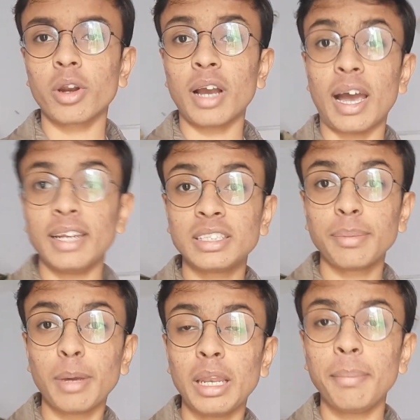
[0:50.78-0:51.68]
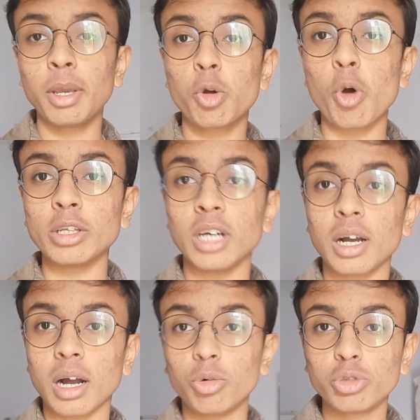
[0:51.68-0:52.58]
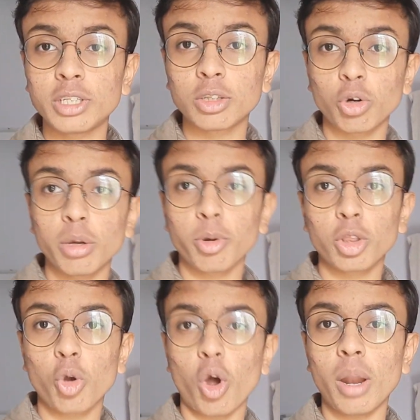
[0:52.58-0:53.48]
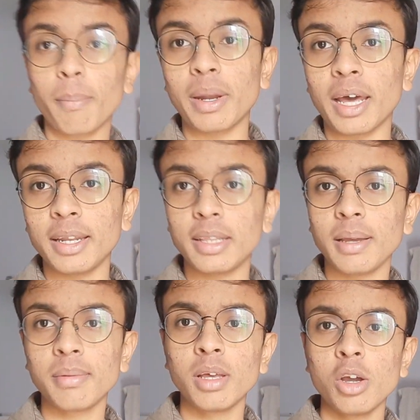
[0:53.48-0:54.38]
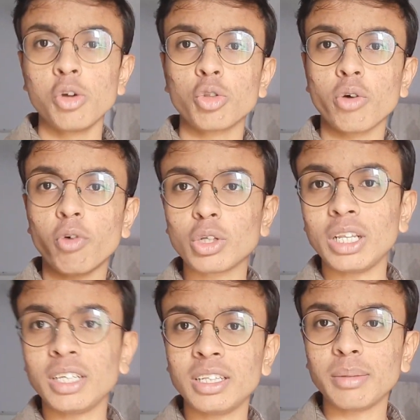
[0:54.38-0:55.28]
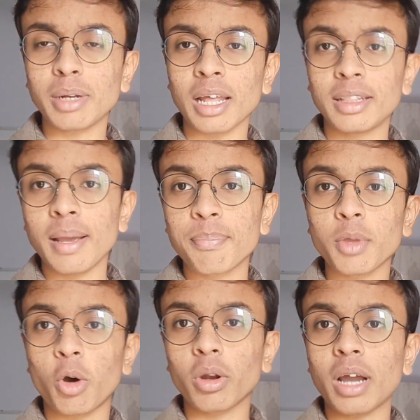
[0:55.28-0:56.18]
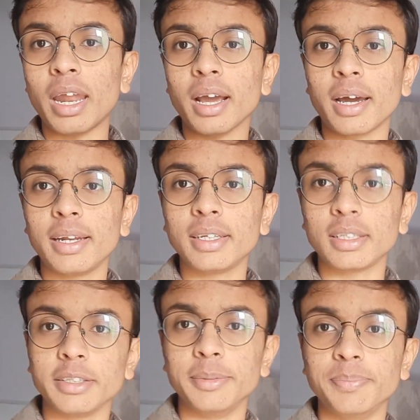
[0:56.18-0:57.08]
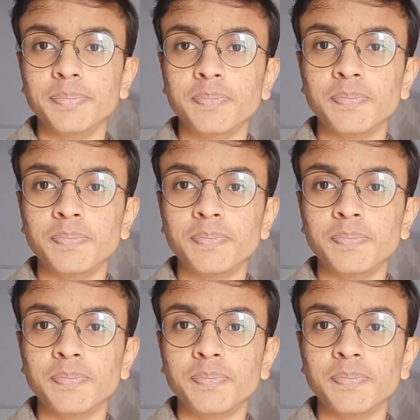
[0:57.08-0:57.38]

और खाने से पहले मेरे को आज अकाउंट्स के थोड़े बहुत कॉलम बनाने थे तो वो जल्दी जल्दी बनाते हैं और खाना खाने जाते हैं